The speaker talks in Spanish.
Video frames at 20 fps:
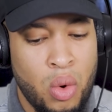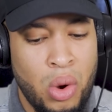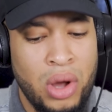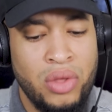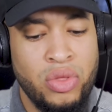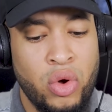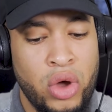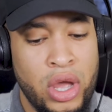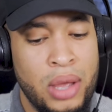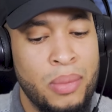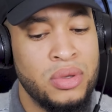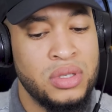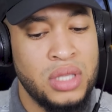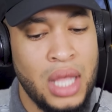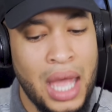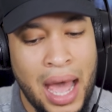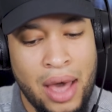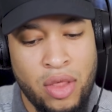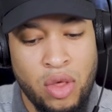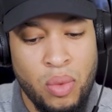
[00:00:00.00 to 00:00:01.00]
cuando hemos
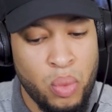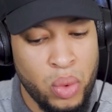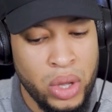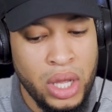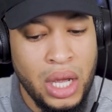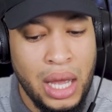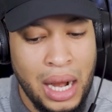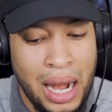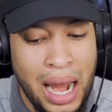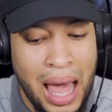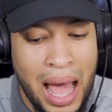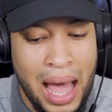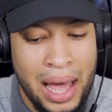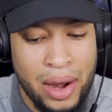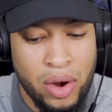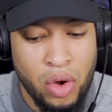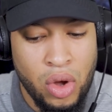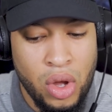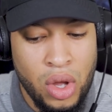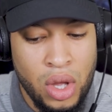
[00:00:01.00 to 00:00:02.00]
dejado muy
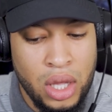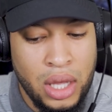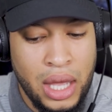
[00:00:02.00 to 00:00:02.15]
claro